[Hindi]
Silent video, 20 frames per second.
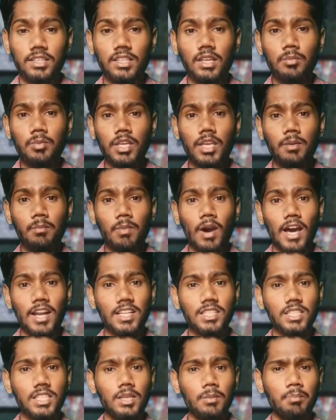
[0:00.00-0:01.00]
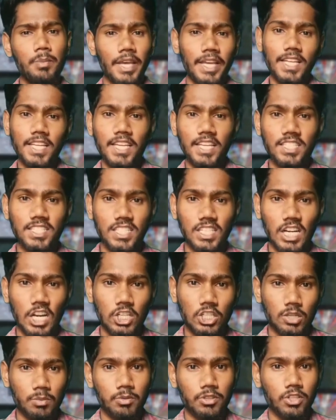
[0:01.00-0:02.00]
तब ये भारत की पहली ऐसी
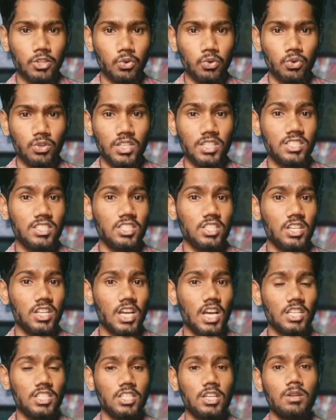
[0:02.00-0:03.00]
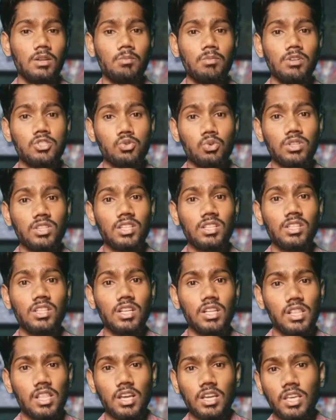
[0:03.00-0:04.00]
राष्ट्रपति होगी जिनका जन्म
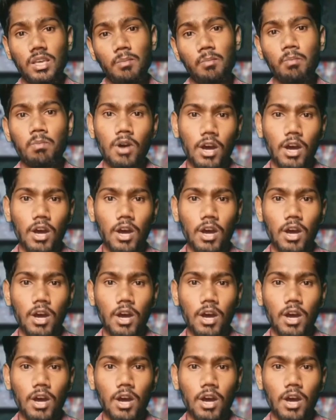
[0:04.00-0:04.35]
स्वतंत्रता के